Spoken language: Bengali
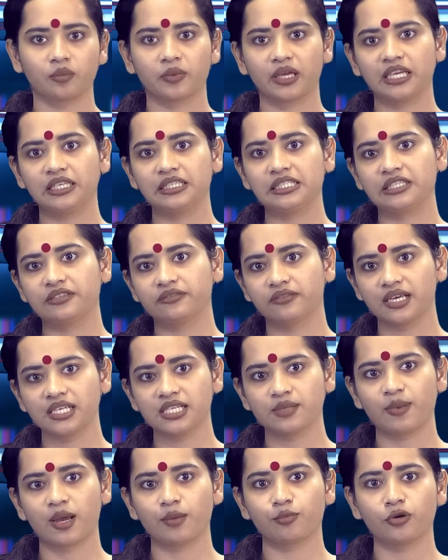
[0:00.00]
তবে এই
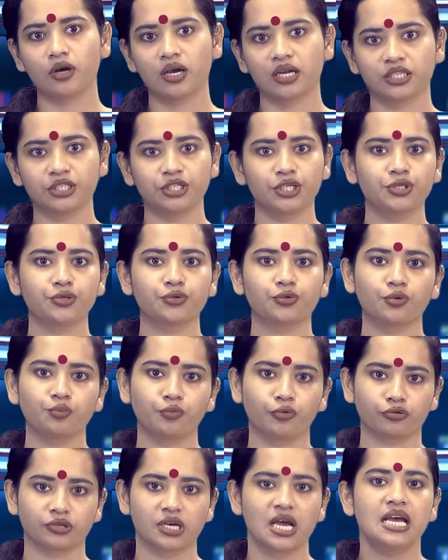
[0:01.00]
ডিভাইস ব্যবহারে শিশুর
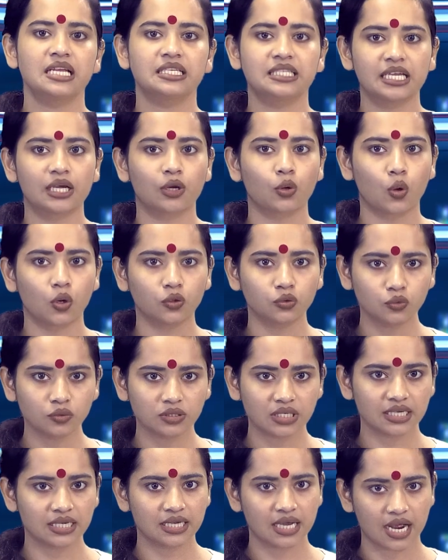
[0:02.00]
ওপর ঠিক
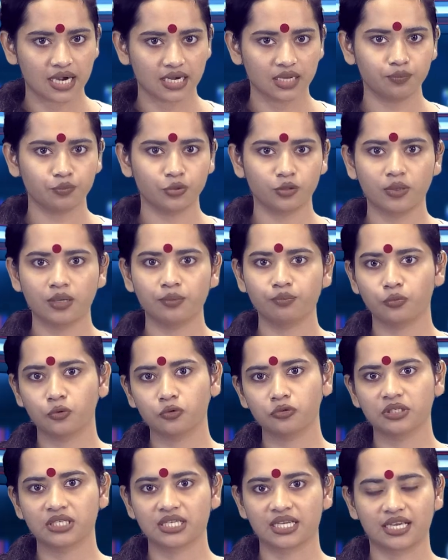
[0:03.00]
কতটা খারাপ প্রভাব
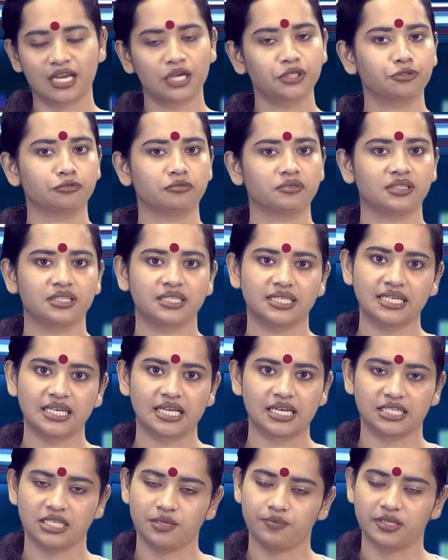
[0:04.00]
পড়ছে আসুন
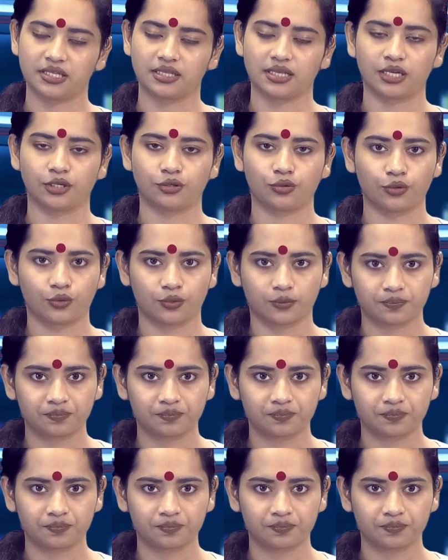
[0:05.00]
জেনে আসি বিস্তারিত